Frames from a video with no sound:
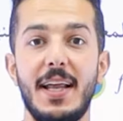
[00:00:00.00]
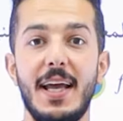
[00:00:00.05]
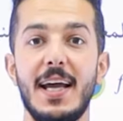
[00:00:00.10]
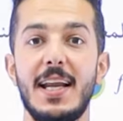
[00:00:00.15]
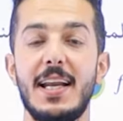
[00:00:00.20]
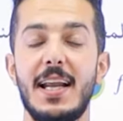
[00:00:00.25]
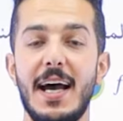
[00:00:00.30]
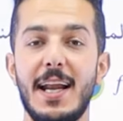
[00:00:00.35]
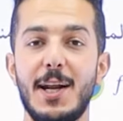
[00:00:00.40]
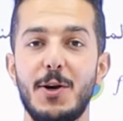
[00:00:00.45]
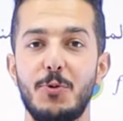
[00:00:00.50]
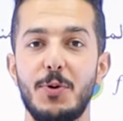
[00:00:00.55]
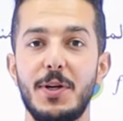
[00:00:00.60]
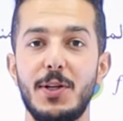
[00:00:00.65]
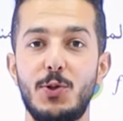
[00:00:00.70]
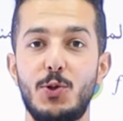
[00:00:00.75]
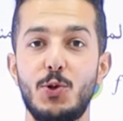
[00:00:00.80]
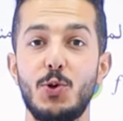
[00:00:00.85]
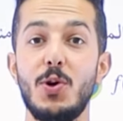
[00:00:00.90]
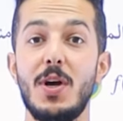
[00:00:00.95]
نحل انا
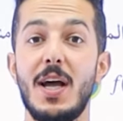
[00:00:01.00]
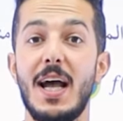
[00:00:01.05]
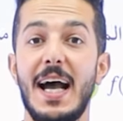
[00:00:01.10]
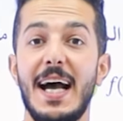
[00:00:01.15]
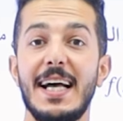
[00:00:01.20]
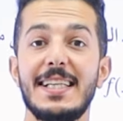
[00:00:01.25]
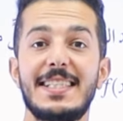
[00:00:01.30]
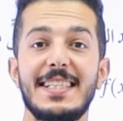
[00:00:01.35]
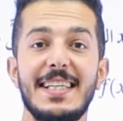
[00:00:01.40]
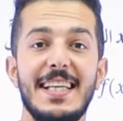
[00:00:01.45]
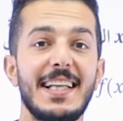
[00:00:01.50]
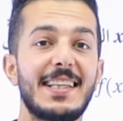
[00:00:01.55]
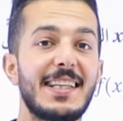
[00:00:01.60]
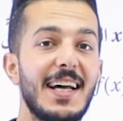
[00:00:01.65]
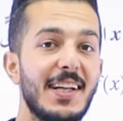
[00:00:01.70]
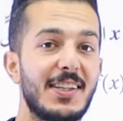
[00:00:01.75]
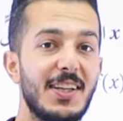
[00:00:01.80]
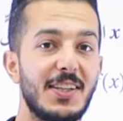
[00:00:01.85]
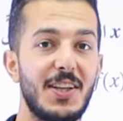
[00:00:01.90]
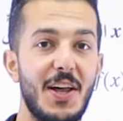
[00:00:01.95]
وانتو اسئله
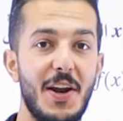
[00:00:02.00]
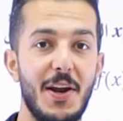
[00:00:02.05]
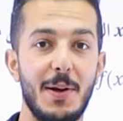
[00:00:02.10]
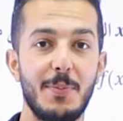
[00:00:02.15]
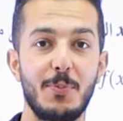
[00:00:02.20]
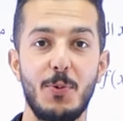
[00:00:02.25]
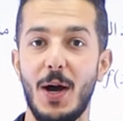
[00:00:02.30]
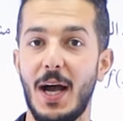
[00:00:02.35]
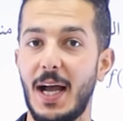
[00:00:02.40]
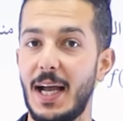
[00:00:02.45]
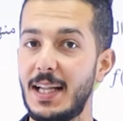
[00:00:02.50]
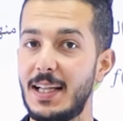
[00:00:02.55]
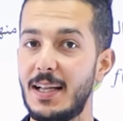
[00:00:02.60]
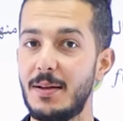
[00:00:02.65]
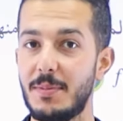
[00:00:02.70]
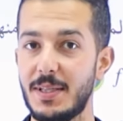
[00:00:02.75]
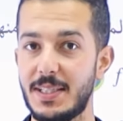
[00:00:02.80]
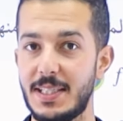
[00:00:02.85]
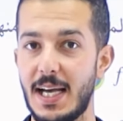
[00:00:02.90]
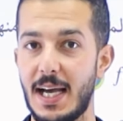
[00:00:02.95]
اتدرب واحل
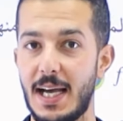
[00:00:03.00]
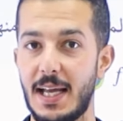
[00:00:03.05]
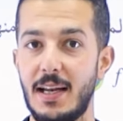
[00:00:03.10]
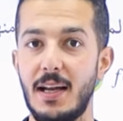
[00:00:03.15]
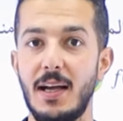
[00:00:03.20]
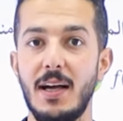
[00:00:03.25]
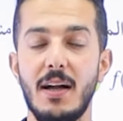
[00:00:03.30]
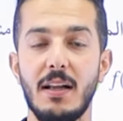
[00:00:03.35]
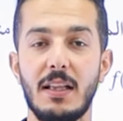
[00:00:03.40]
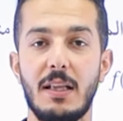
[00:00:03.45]
المسائل